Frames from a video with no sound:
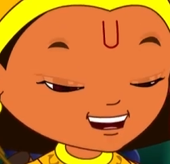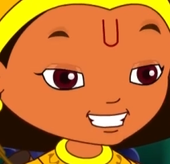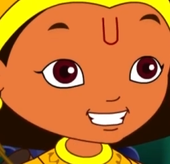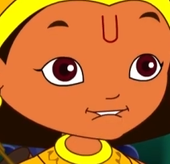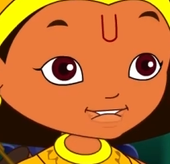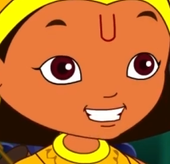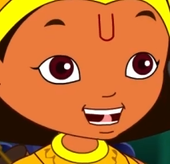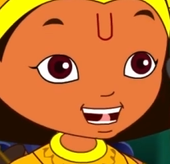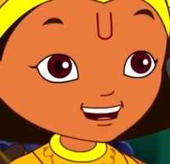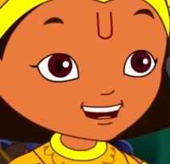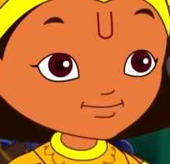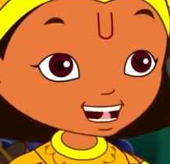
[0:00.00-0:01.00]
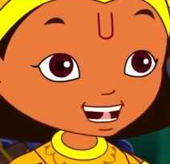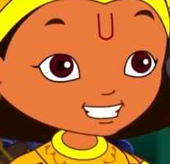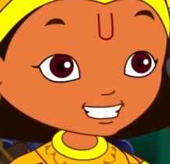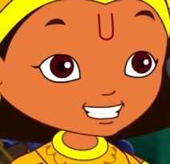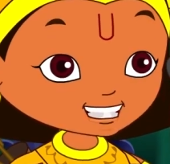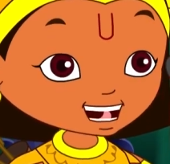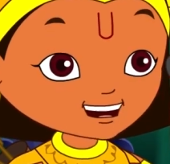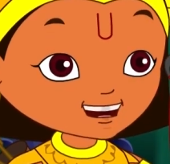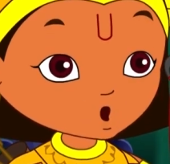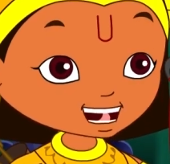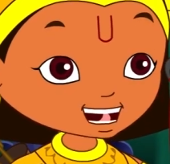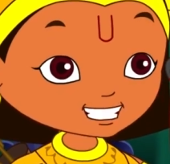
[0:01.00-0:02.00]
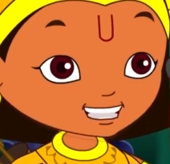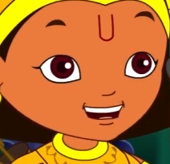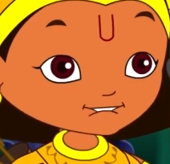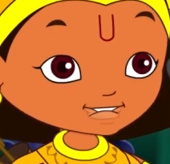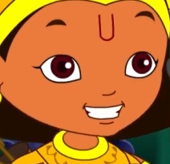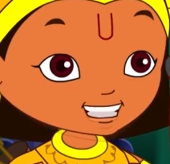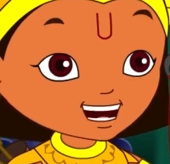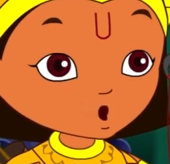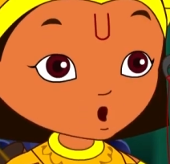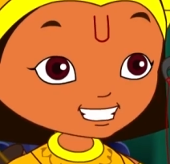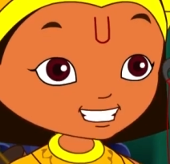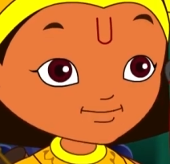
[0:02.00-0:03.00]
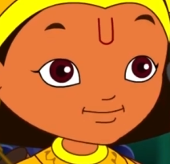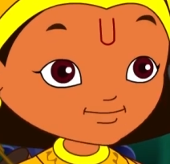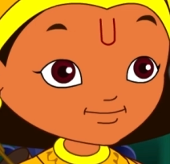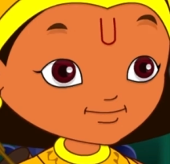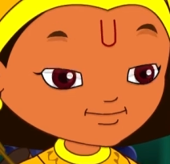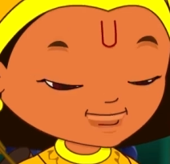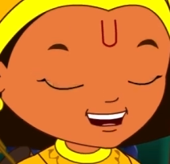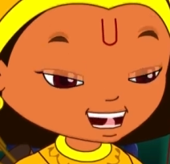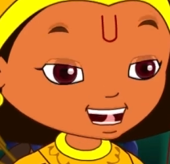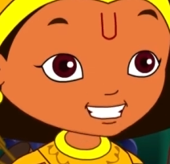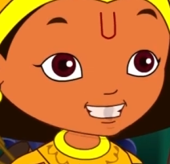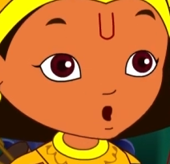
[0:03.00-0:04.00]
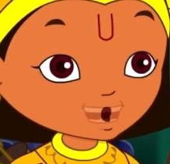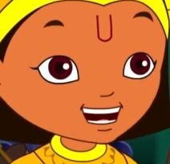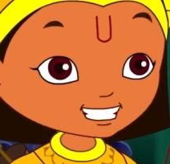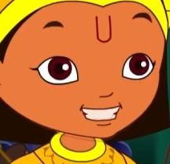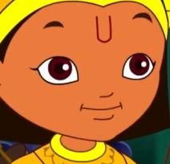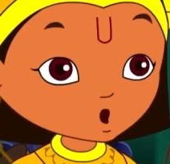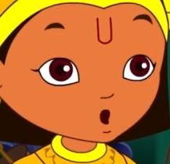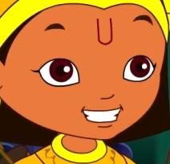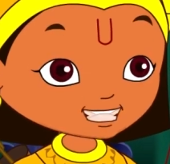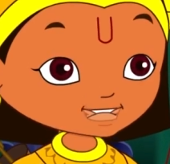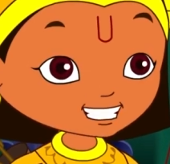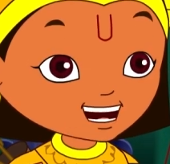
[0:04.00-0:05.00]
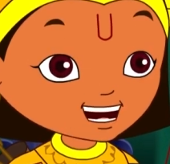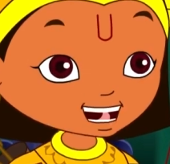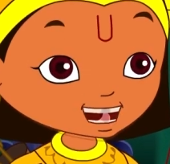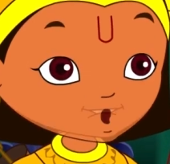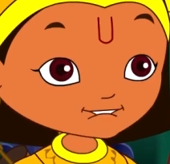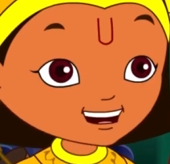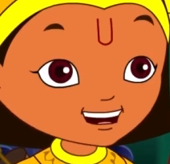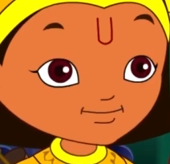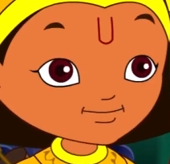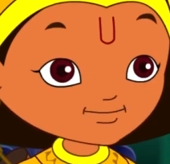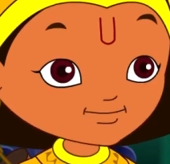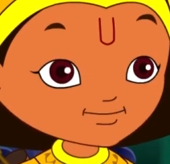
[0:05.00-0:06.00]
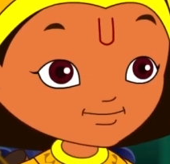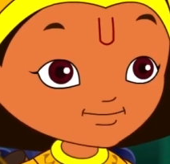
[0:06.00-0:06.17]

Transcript: लेकिन फिर भी अपने बाड़ों से पानी पर एक पुल बना सकता हूँ मैं अभी बनाता हूँ आप उस पर चलकर देखिएगा